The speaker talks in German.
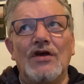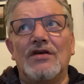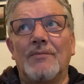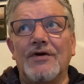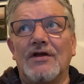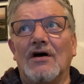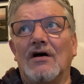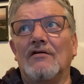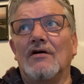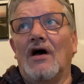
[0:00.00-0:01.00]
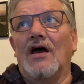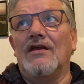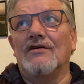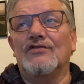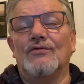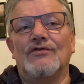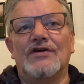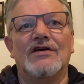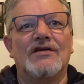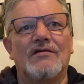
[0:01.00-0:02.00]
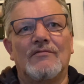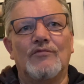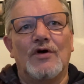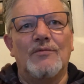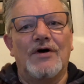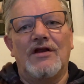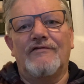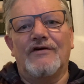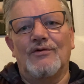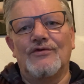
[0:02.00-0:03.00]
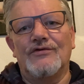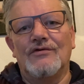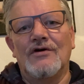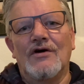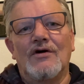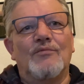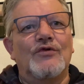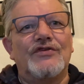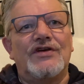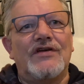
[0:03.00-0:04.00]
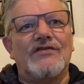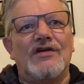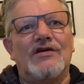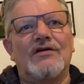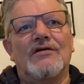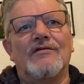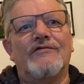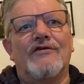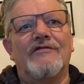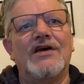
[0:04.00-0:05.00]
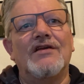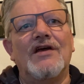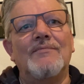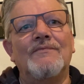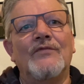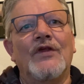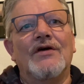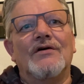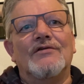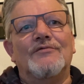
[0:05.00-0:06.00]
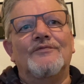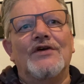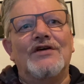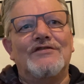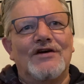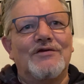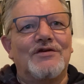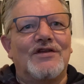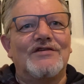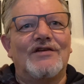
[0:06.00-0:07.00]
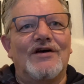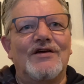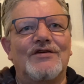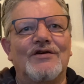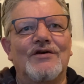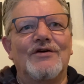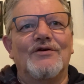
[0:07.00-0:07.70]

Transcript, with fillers: Ich habe ja da einiges zu gesagt dann bei der Verlosung, muss ich jetzt nicht äh, vorwegnehmen. Ähm, ich zeige euch das gleich